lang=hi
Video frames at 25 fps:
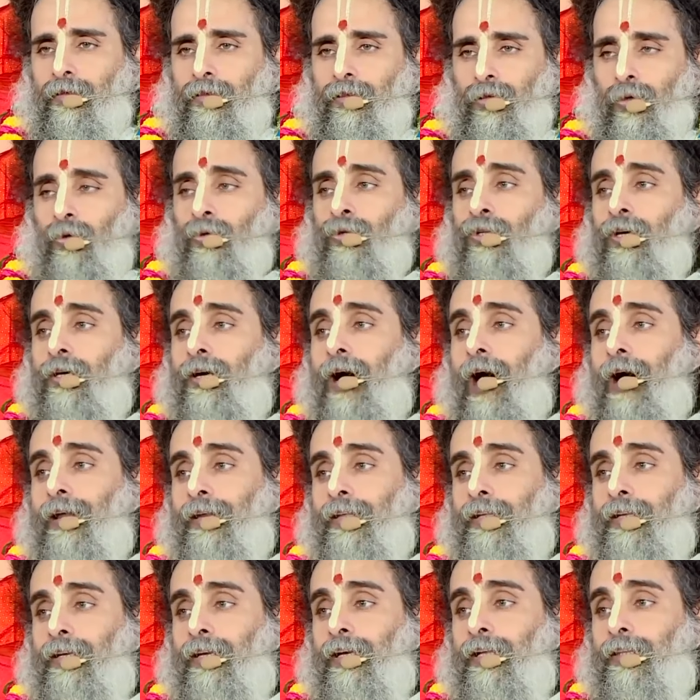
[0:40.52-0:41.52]

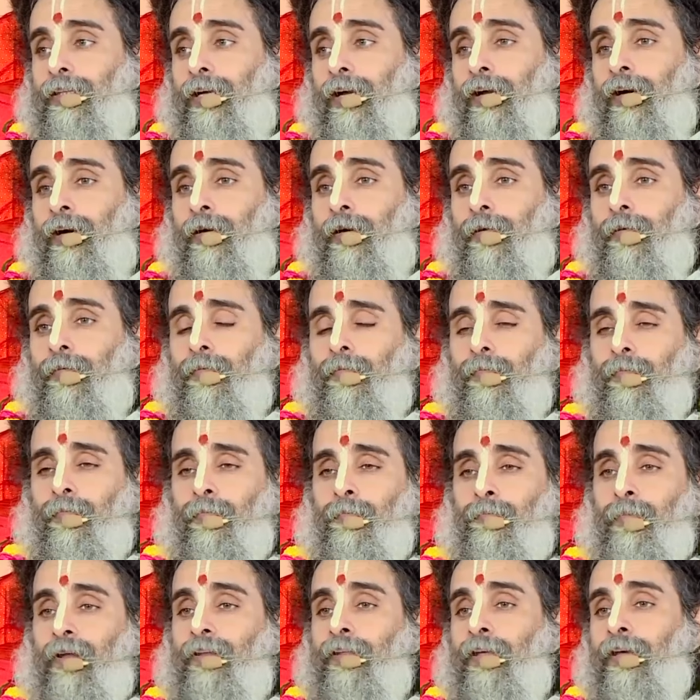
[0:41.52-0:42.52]
धुंधकारी की तरह
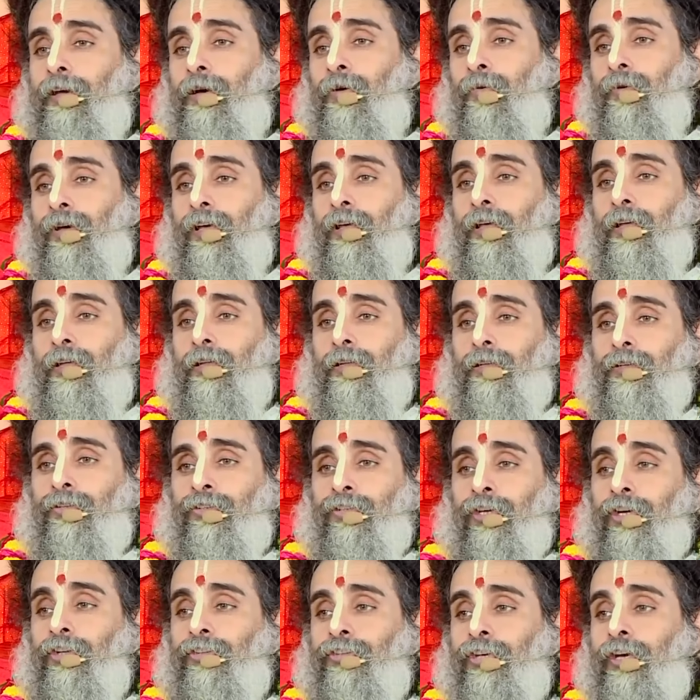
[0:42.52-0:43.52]
बंधे हुए
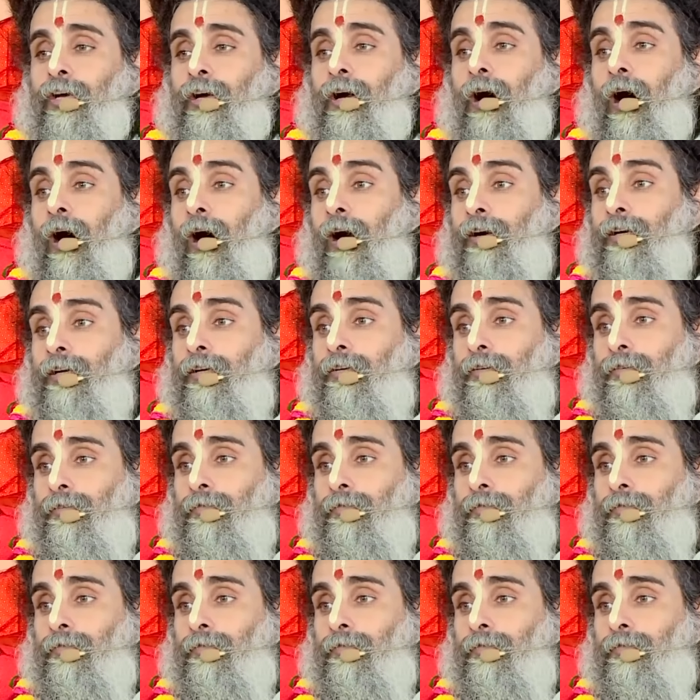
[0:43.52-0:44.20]
छे छे गांठ